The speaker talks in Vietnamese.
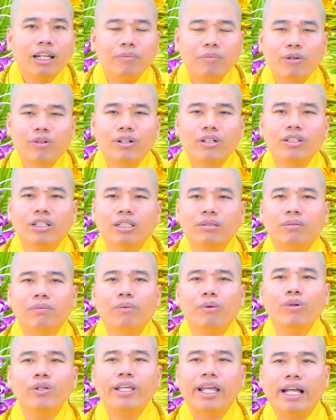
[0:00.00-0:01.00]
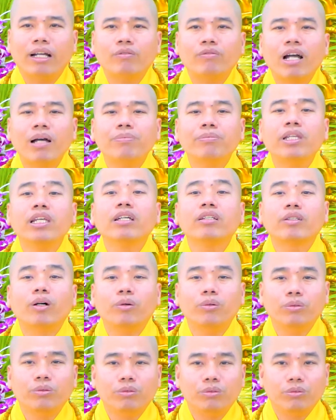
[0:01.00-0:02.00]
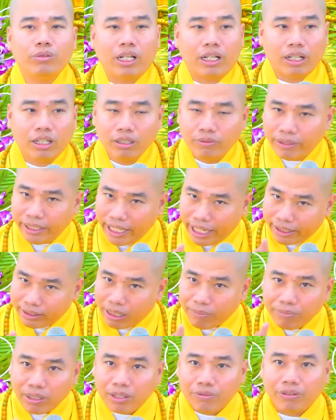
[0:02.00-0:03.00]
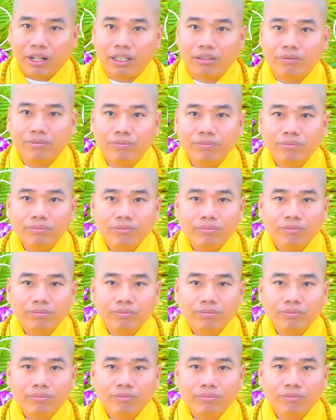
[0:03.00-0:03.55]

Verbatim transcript: Nên một con người mà muốn giảng pháp chuyên tu là người phải đặt tâm ngay Phật.